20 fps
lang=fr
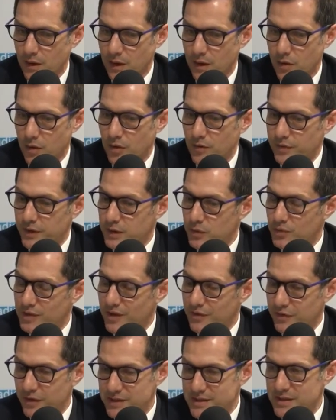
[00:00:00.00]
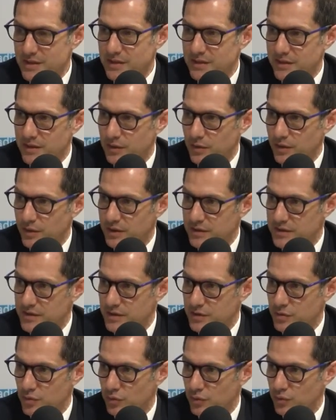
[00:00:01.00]
alors en fait, on a facilité
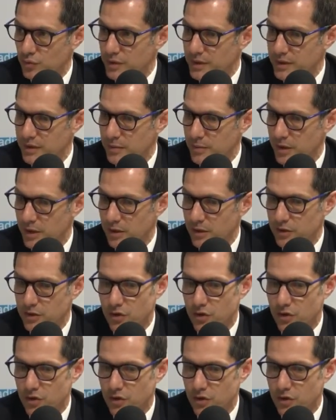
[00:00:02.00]
l'organisation de tous les débats.